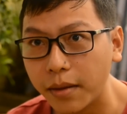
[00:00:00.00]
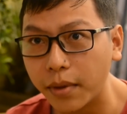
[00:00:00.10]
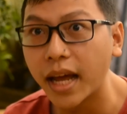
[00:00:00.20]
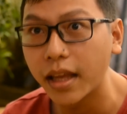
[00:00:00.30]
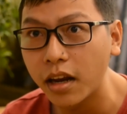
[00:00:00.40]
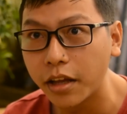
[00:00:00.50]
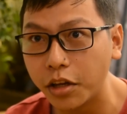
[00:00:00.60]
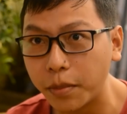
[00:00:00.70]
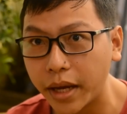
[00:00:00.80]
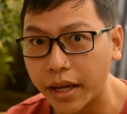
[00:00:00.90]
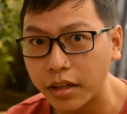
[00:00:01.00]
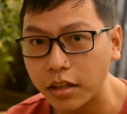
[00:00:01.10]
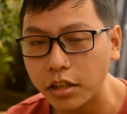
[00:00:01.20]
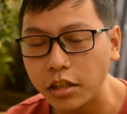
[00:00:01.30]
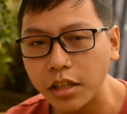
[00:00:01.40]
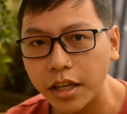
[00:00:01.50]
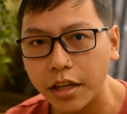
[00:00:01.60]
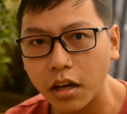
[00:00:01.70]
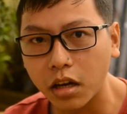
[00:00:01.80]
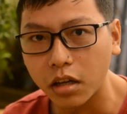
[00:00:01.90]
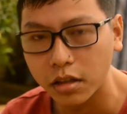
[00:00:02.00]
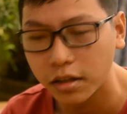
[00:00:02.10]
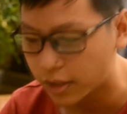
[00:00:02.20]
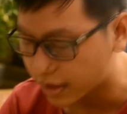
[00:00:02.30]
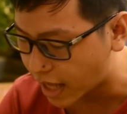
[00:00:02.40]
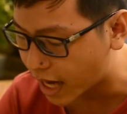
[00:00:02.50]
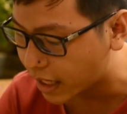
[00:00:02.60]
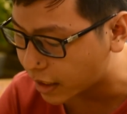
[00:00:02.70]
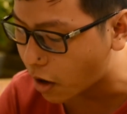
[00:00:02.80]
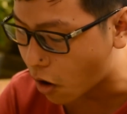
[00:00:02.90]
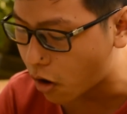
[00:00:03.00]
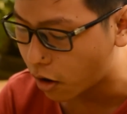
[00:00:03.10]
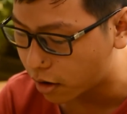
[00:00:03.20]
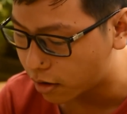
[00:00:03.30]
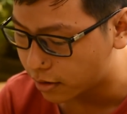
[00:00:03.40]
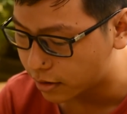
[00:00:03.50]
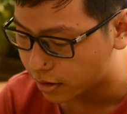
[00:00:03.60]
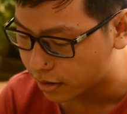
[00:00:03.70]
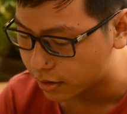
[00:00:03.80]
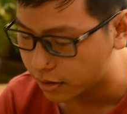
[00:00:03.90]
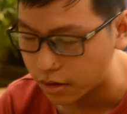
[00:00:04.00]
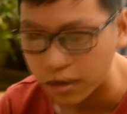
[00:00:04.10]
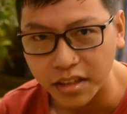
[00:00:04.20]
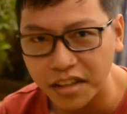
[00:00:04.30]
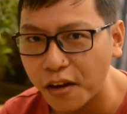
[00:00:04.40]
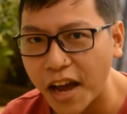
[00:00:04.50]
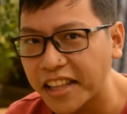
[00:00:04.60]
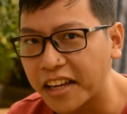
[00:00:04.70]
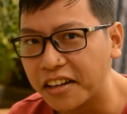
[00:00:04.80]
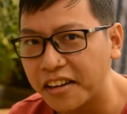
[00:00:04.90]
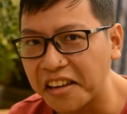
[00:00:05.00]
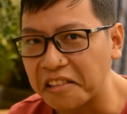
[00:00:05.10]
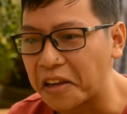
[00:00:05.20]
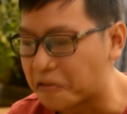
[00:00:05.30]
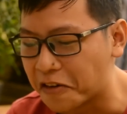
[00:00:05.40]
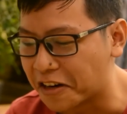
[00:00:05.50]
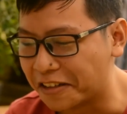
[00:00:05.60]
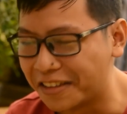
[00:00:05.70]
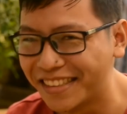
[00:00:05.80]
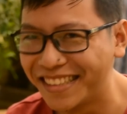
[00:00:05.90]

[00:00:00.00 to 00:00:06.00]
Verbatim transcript: Mình ăn rất là vừa miệng, nước thì thanh ngọt. Chỉ có hai từ thôi là tuyệt vời.